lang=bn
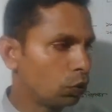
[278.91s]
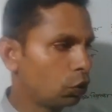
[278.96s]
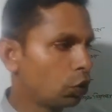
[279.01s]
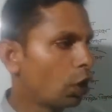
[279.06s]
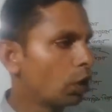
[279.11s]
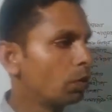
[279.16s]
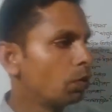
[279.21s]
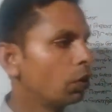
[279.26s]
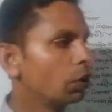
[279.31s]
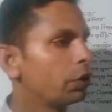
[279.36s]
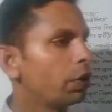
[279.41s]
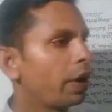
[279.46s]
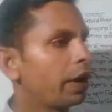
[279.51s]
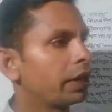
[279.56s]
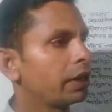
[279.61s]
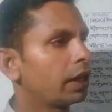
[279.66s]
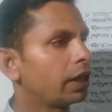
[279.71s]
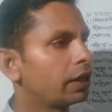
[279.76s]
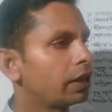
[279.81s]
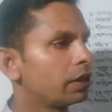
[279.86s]
জন্ম
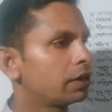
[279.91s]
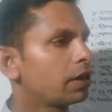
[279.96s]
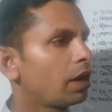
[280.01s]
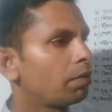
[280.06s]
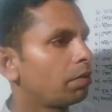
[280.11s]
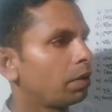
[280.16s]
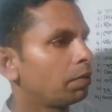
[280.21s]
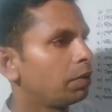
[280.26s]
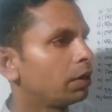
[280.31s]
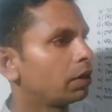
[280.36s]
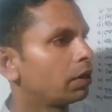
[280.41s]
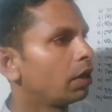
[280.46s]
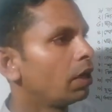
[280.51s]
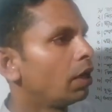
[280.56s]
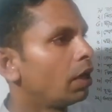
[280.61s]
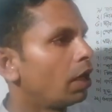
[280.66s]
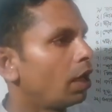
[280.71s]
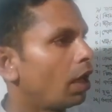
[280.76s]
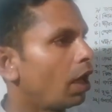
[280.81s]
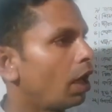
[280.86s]
দেওয়ায় তাদের স্বাভাবিক
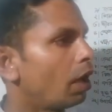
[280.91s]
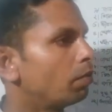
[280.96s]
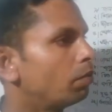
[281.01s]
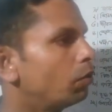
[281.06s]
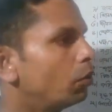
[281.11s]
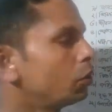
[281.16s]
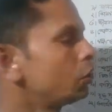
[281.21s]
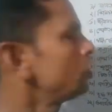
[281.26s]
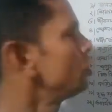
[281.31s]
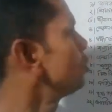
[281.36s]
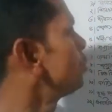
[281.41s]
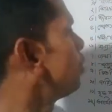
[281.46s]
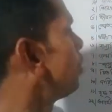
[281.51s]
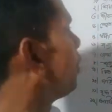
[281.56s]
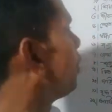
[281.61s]
বৈশিষ্ট্য